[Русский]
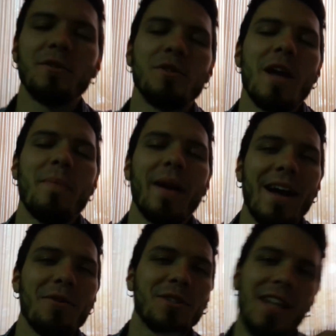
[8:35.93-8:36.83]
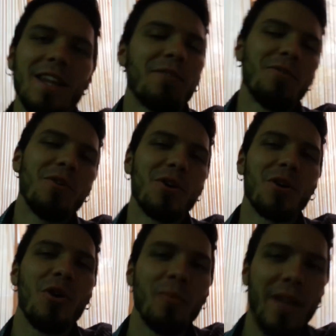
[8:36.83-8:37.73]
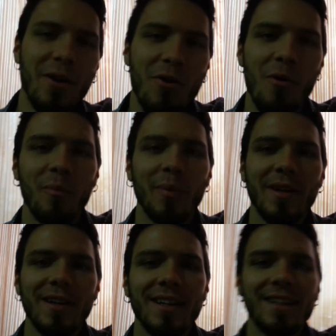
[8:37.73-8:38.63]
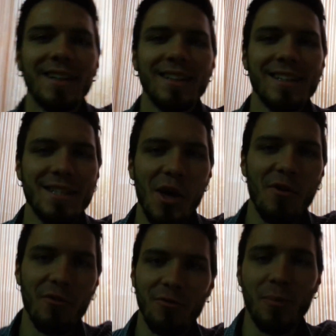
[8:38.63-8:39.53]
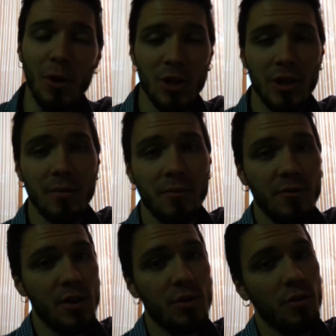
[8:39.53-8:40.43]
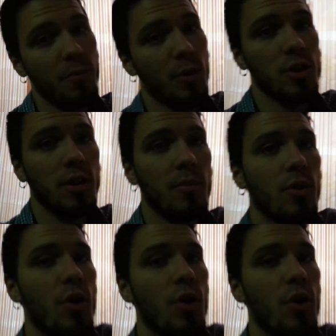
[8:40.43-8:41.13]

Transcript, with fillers: друзья, пока я устанавливаю Chrome на комп, э, не знаю, в прошлом видео, в прошлом